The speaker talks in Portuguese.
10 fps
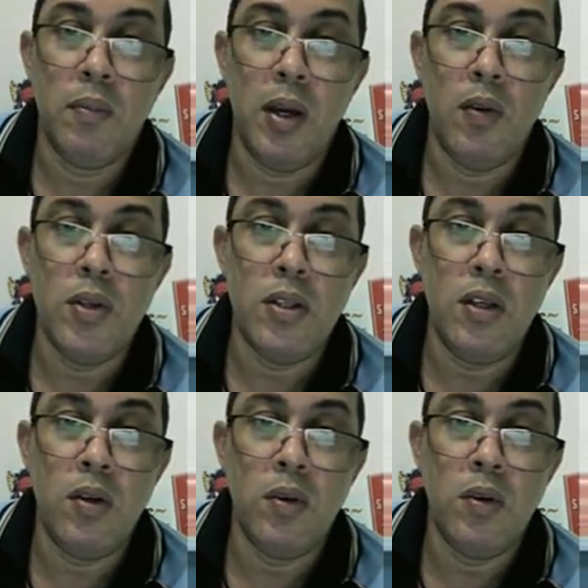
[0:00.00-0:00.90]
Menos
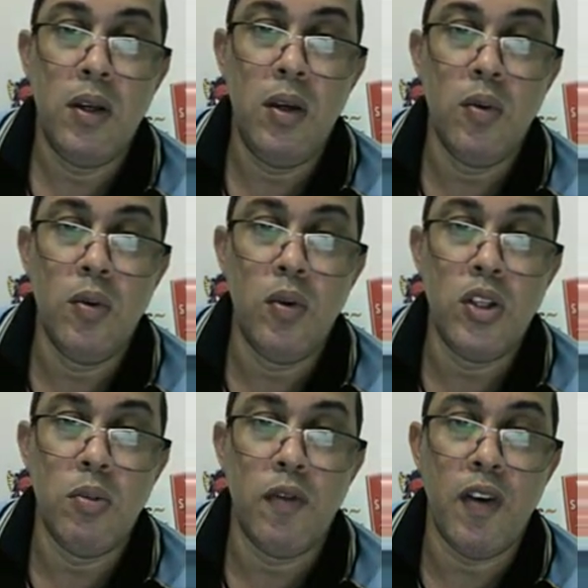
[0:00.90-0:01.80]
5. E o
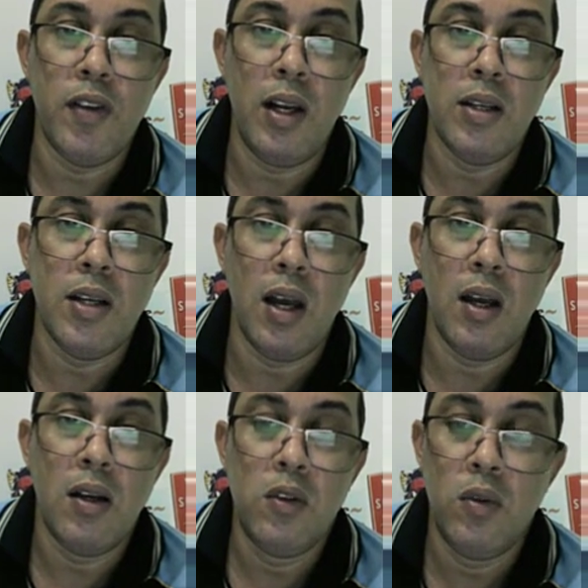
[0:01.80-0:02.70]
último, para
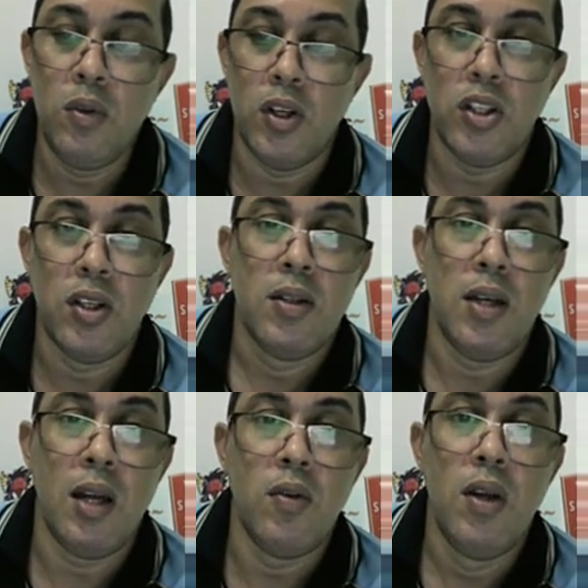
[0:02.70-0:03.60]
finalizar, o 2,
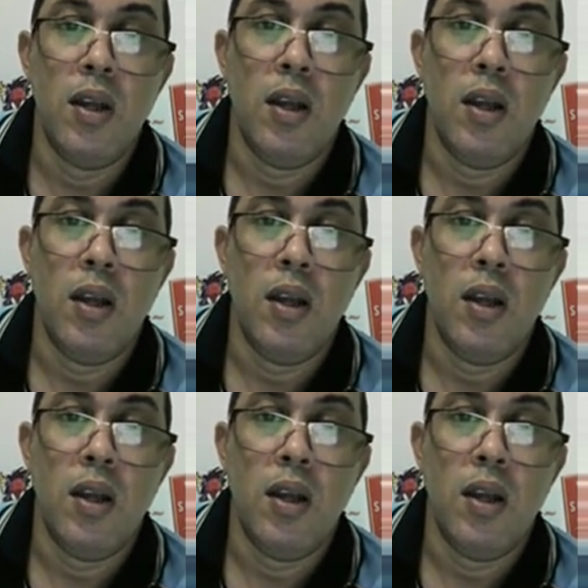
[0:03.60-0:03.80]
certo?